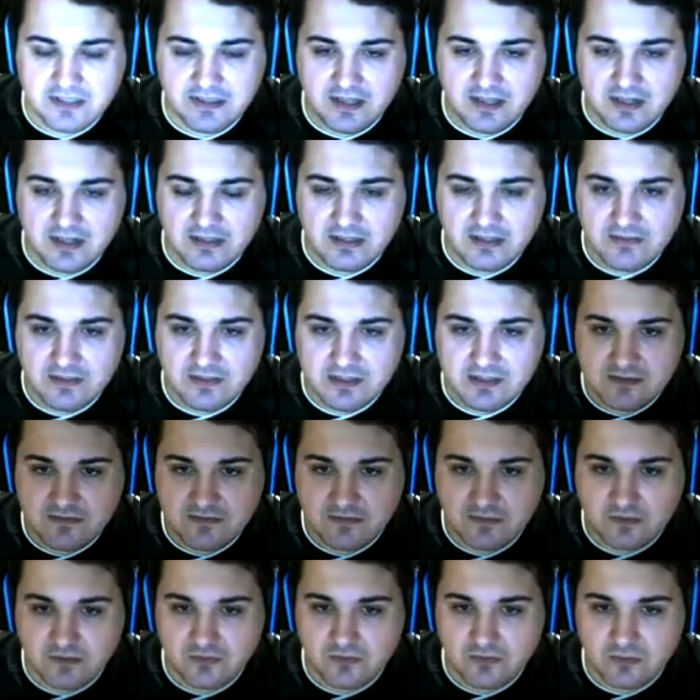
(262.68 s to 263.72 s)
gewesen von
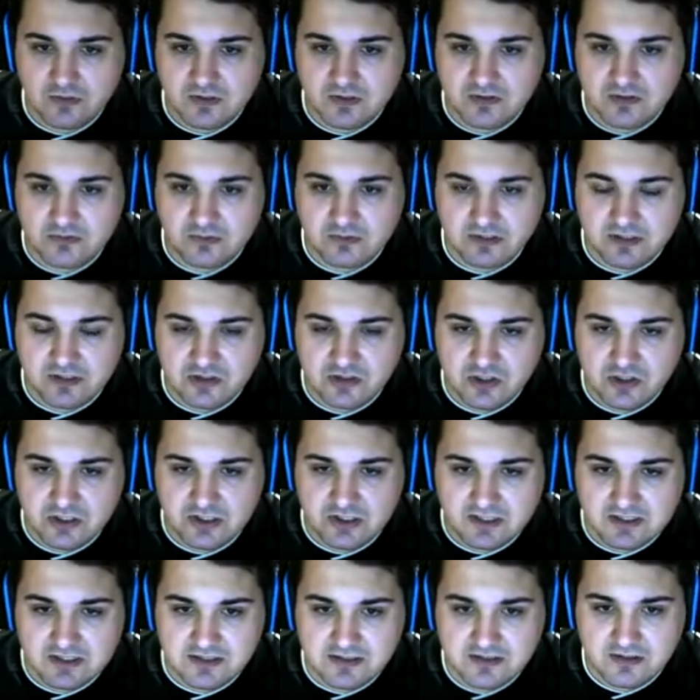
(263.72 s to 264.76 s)
früher, so geschichtliches
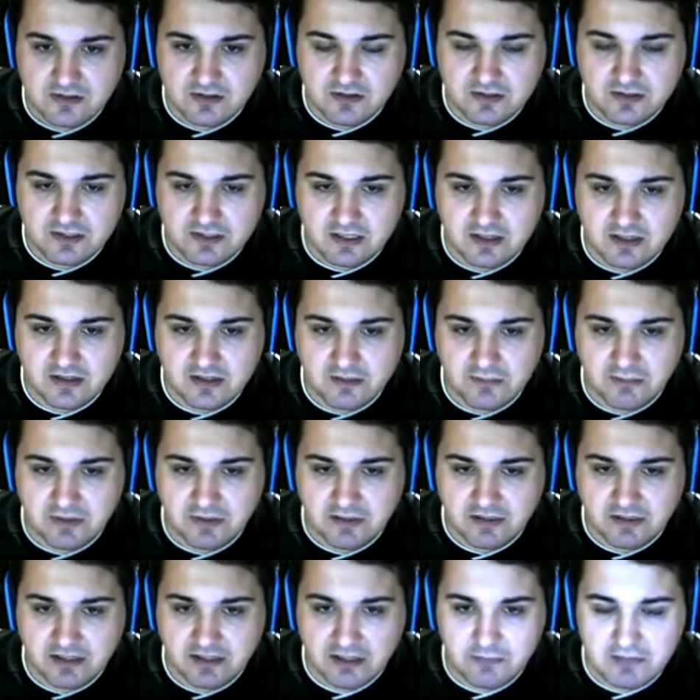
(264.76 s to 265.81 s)
Zeug halt, aber da
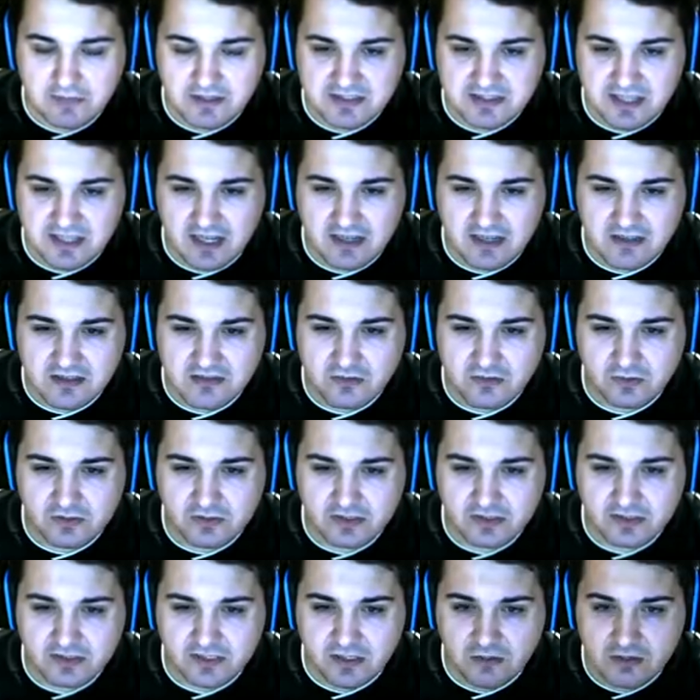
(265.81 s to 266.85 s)
käme wir jetzt auch nicht so richtig
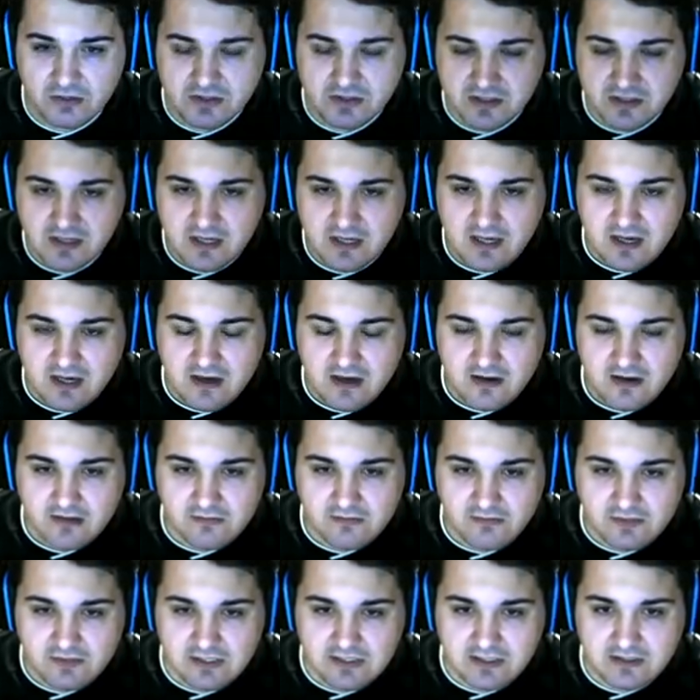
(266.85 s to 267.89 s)
aus.
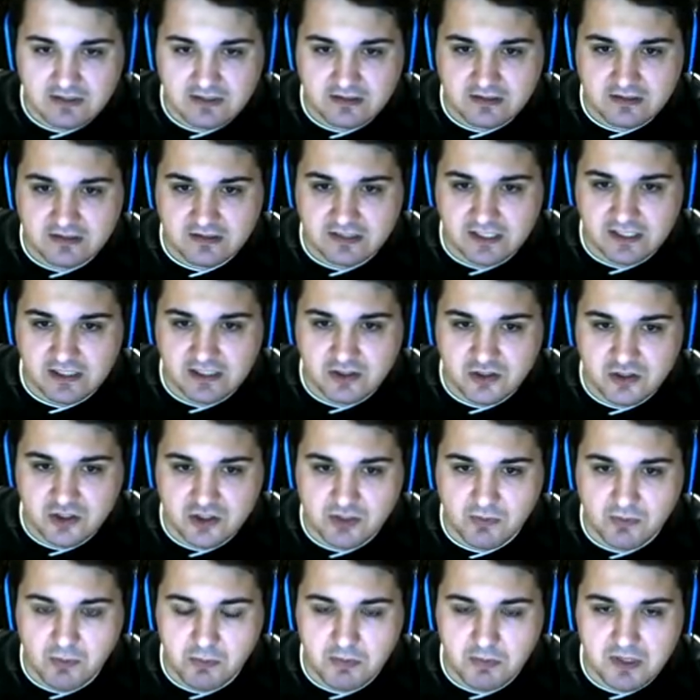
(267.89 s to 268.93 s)
Wegen technischer
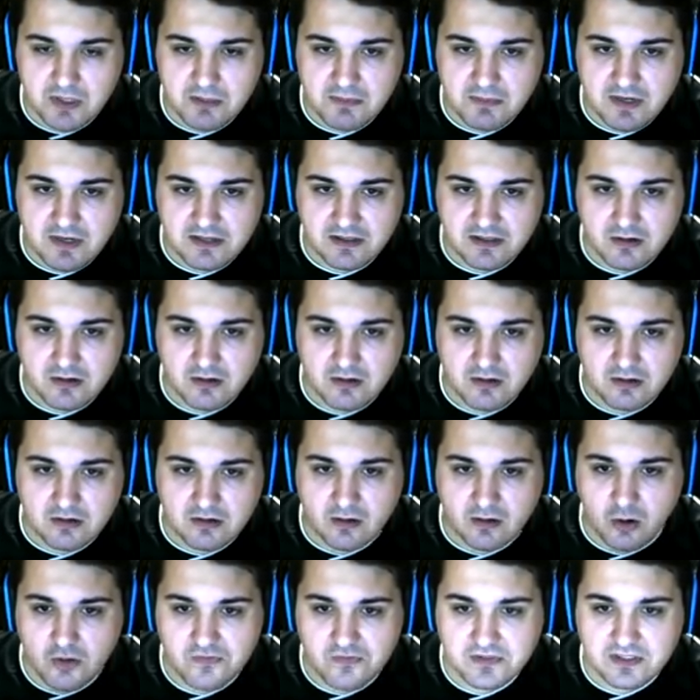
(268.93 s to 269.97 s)
Probleme hat er äh,
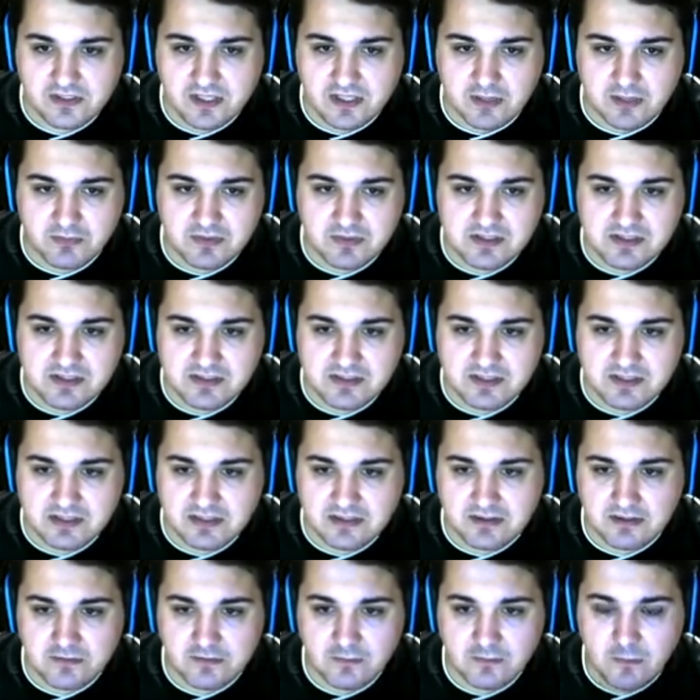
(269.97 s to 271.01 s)
häufig gehabt, dieses Ding hier.
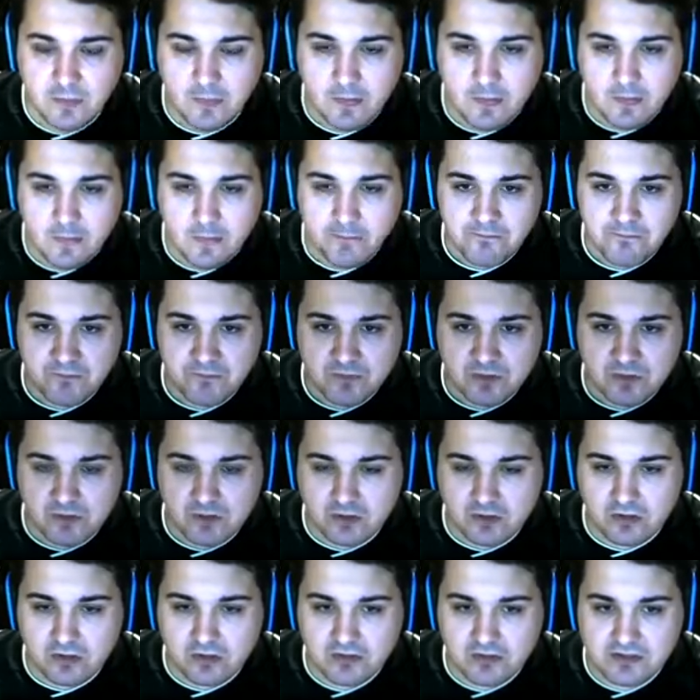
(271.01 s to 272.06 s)

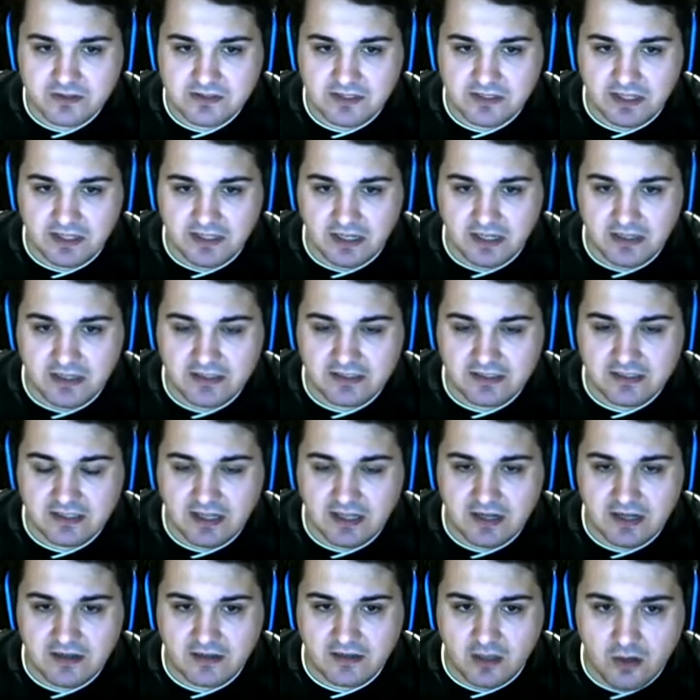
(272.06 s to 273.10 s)
Und sind halt einige leider
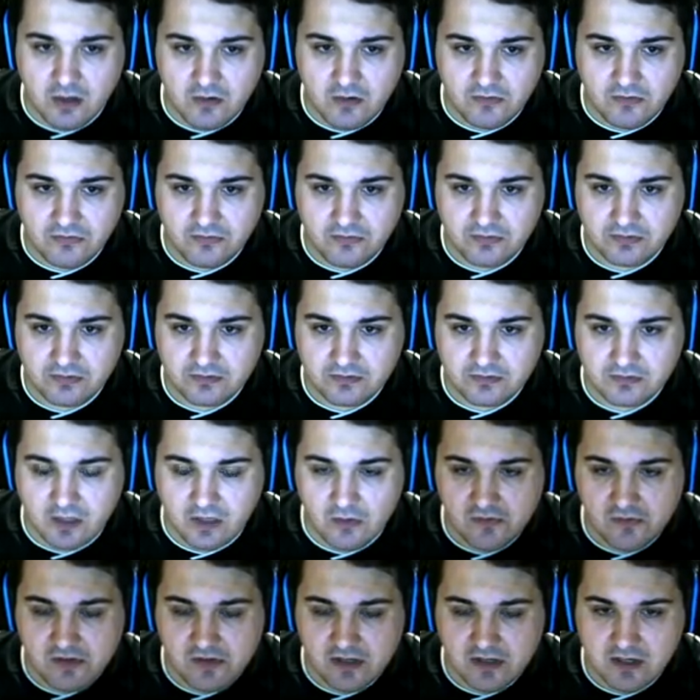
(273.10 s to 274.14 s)
drauf,
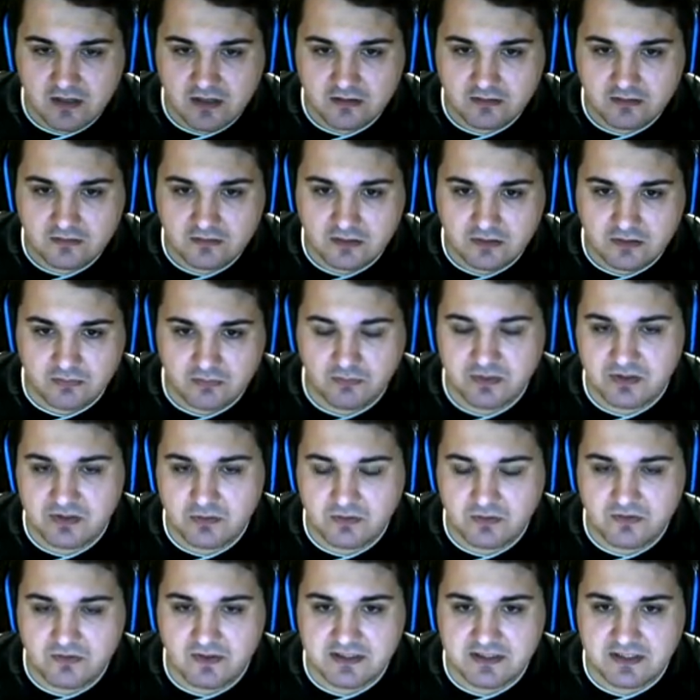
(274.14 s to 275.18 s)
gegangen, also
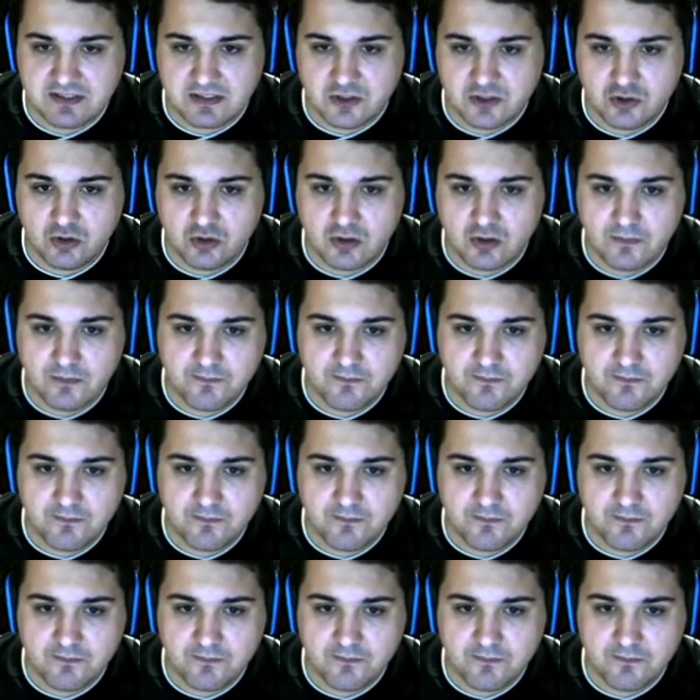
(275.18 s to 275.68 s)
beziehungsweise also, gestorben.